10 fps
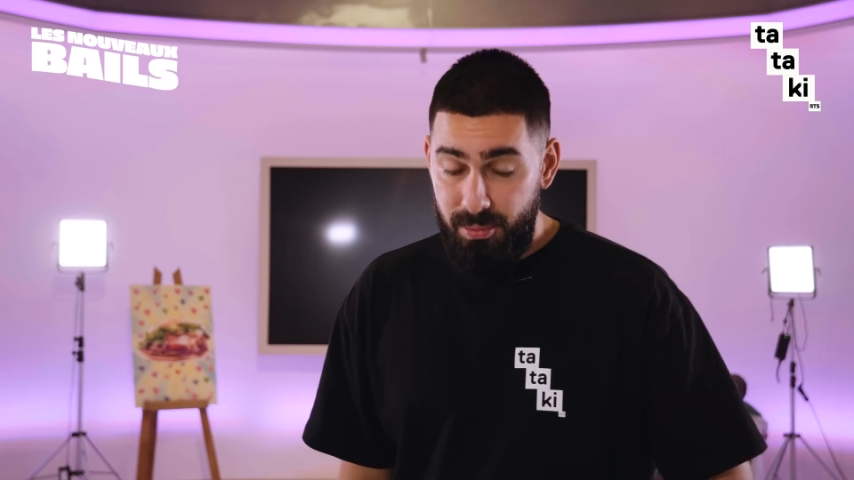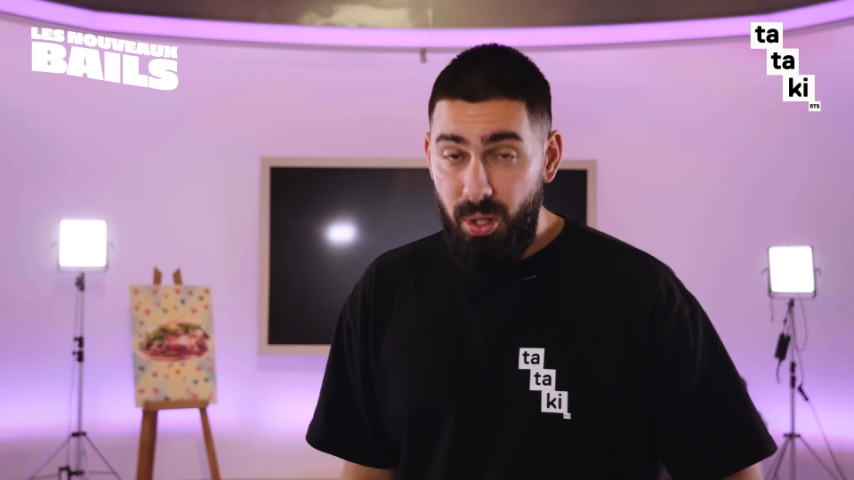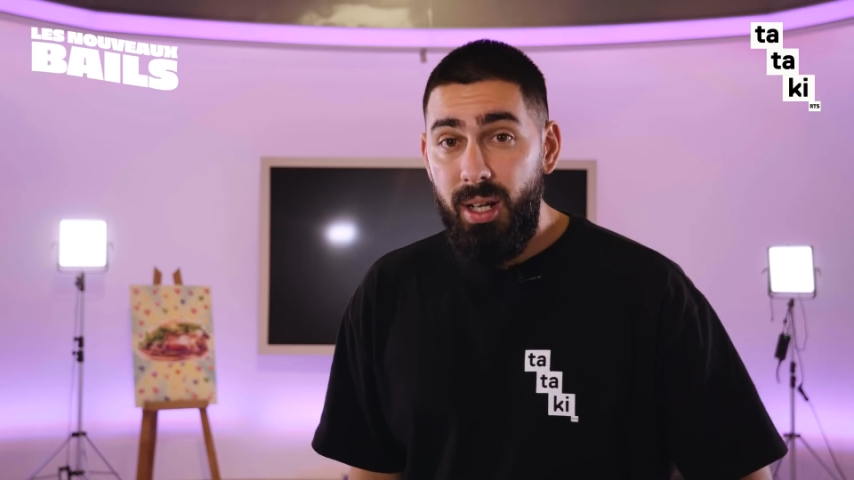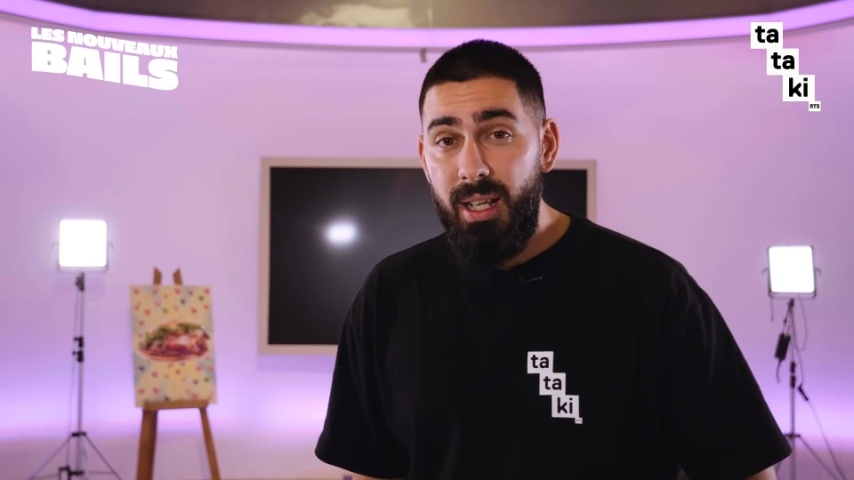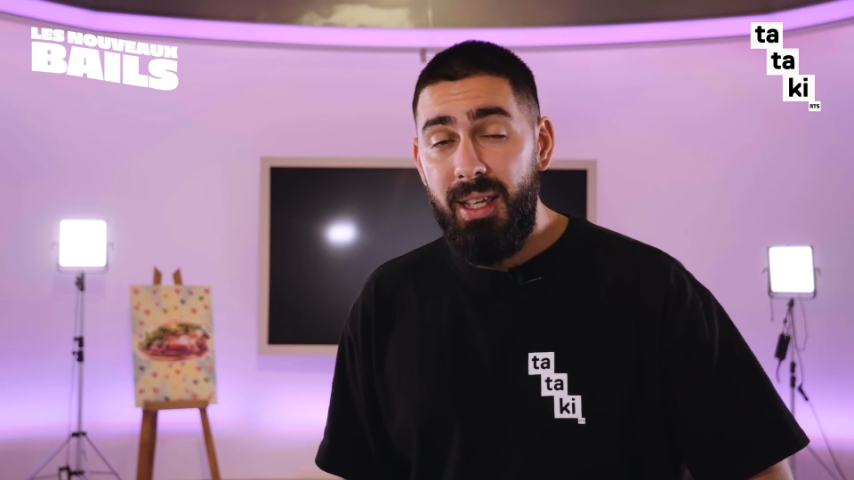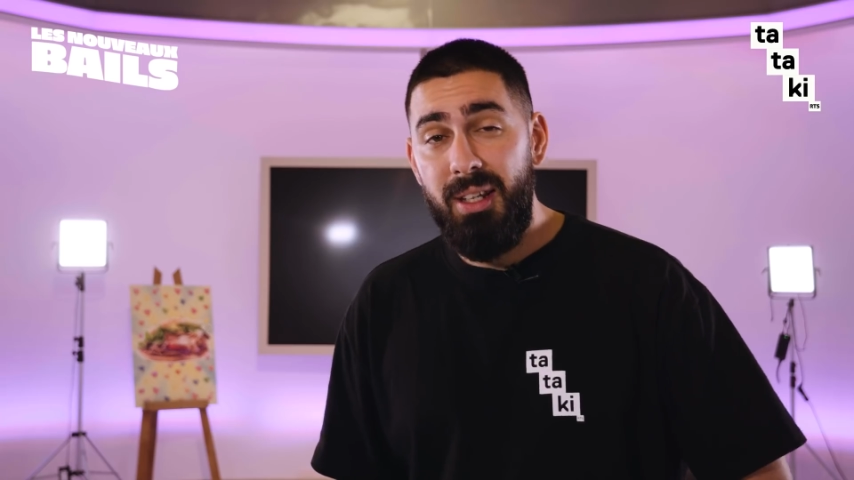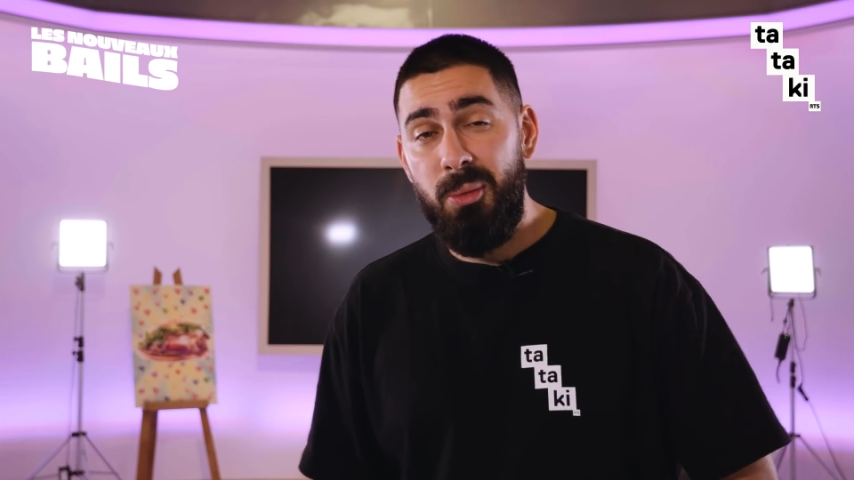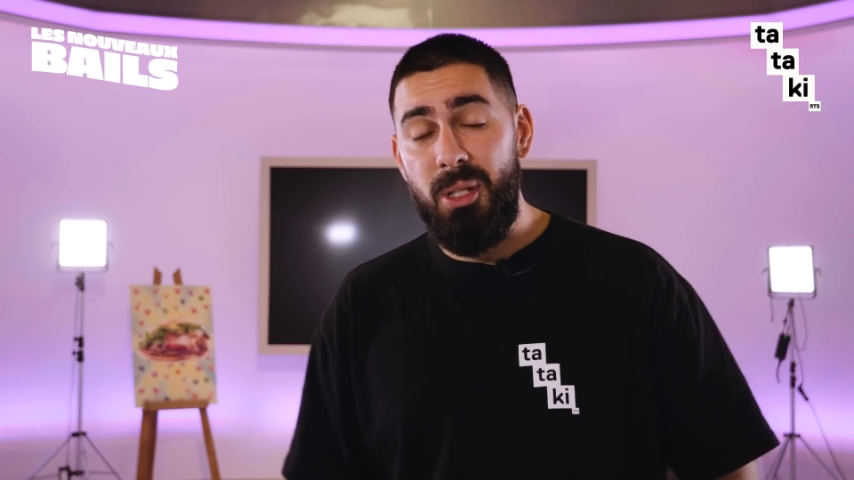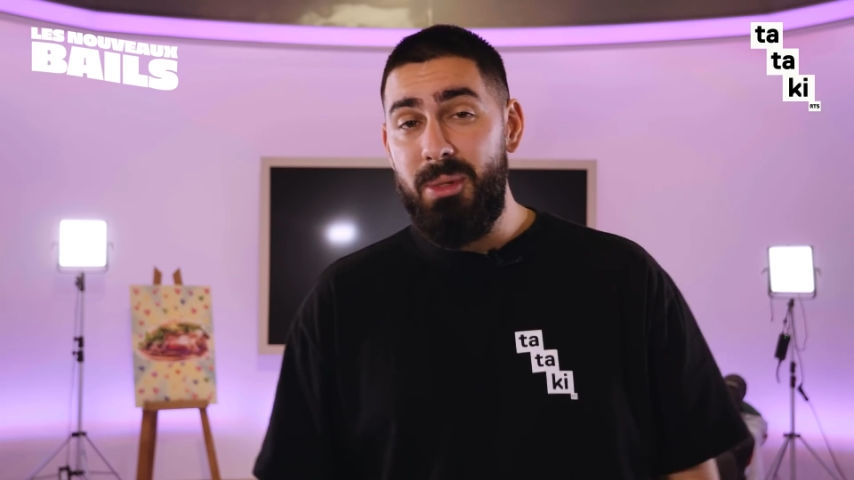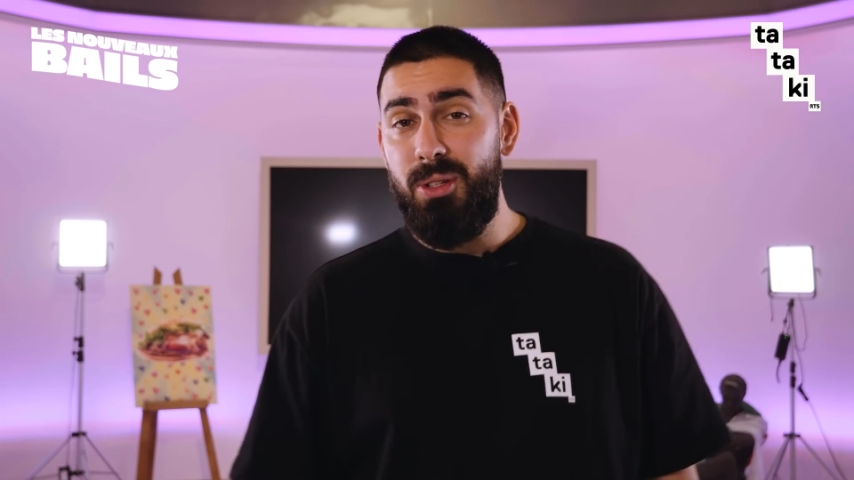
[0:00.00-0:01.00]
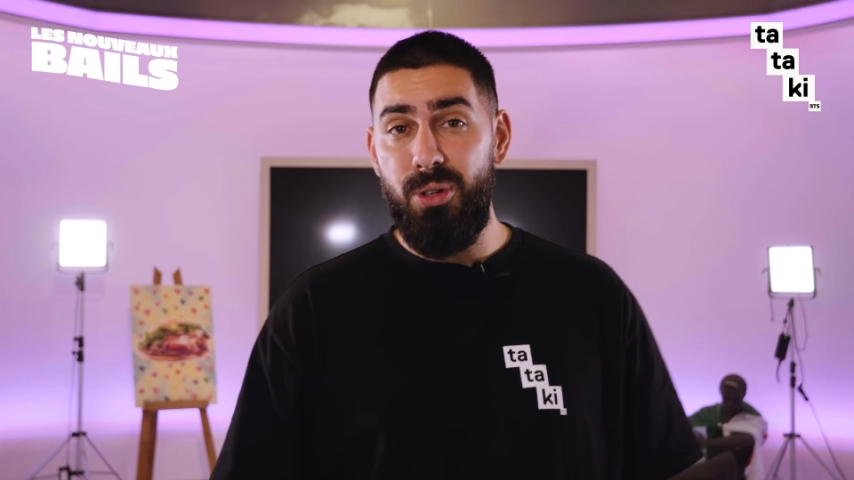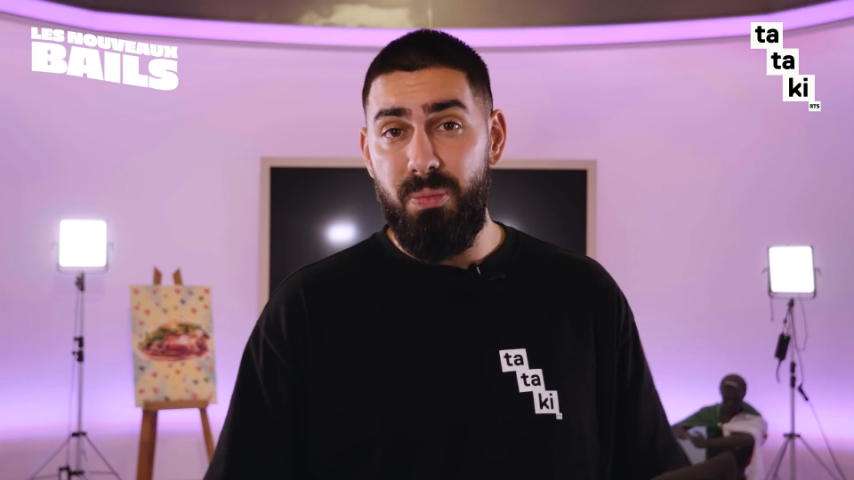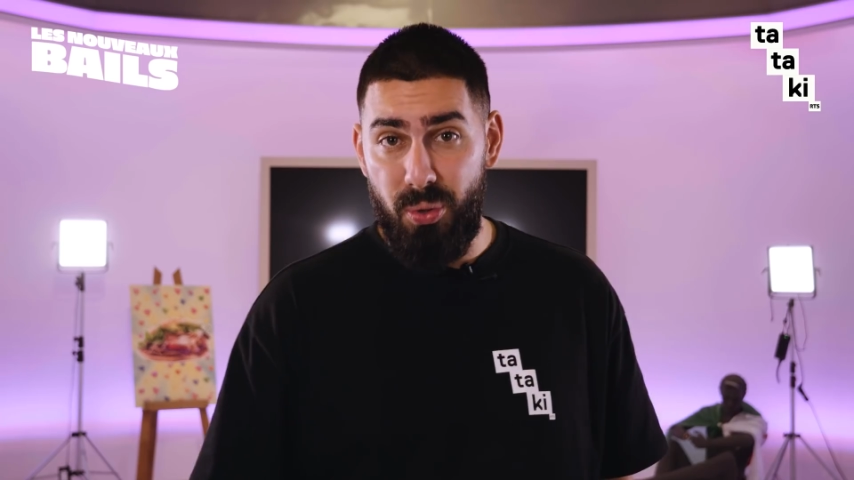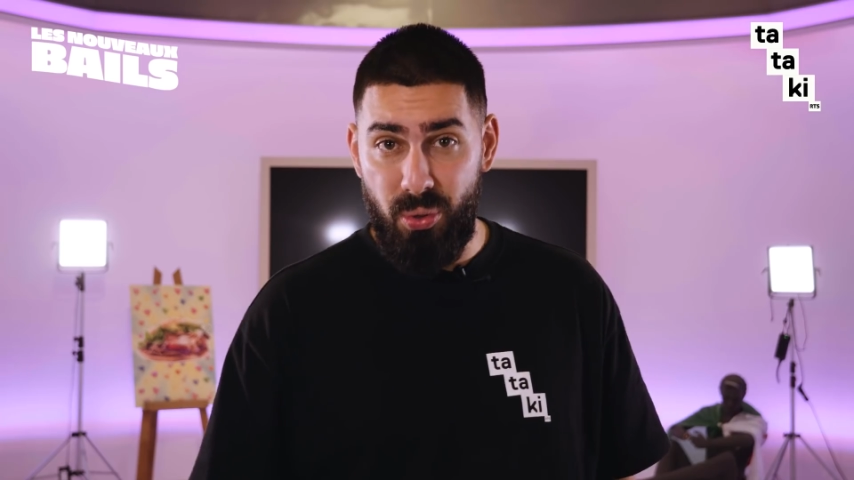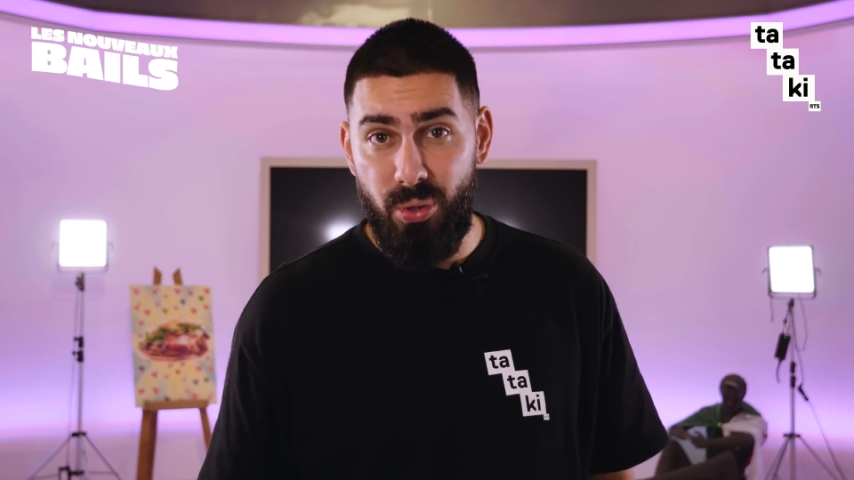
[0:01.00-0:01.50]
Bon allez, comme
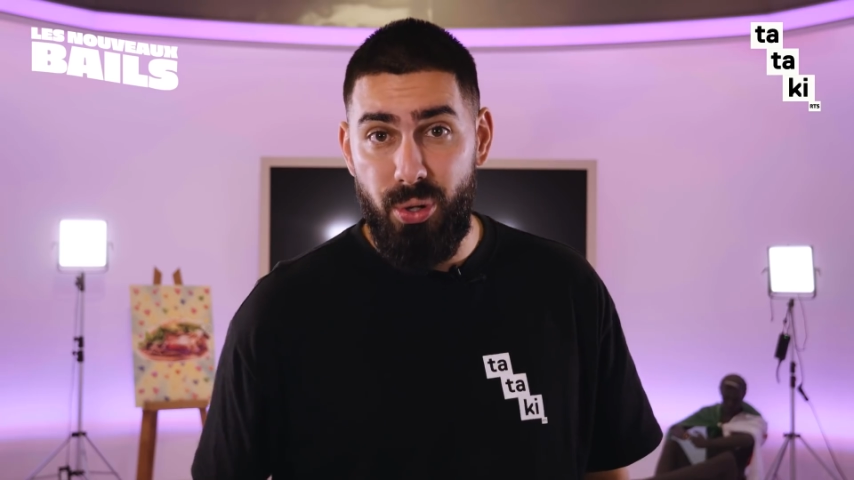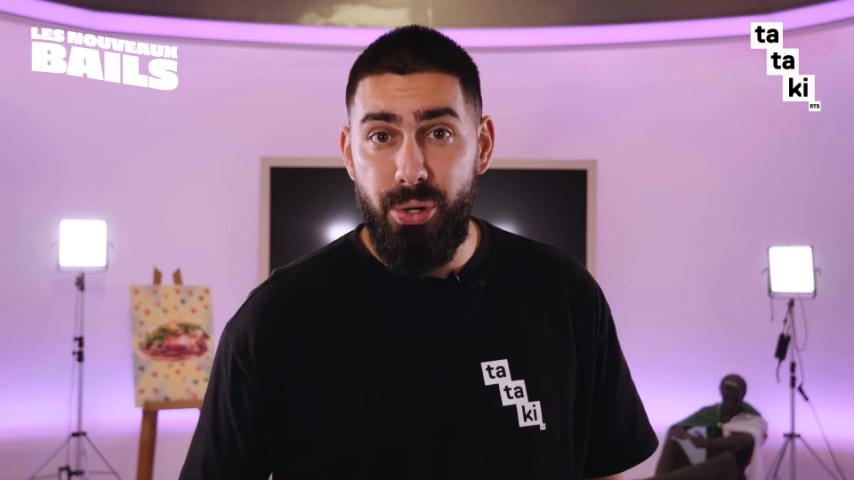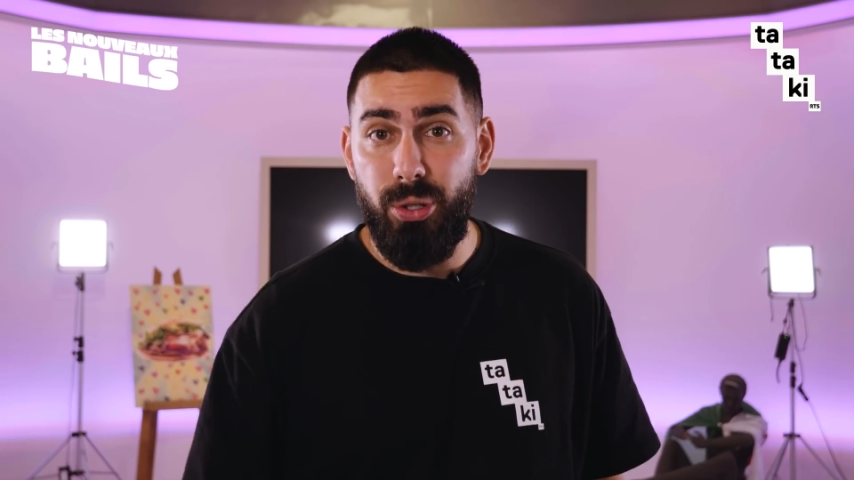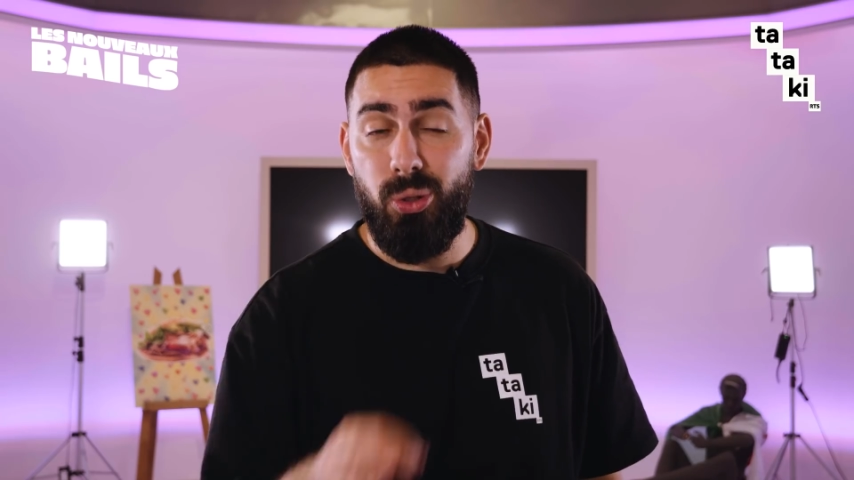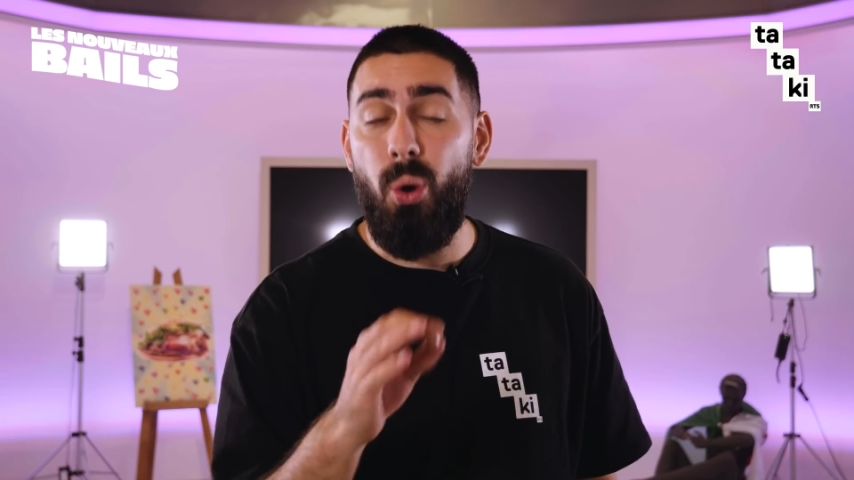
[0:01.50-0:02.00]
d'habitude, pour conclure,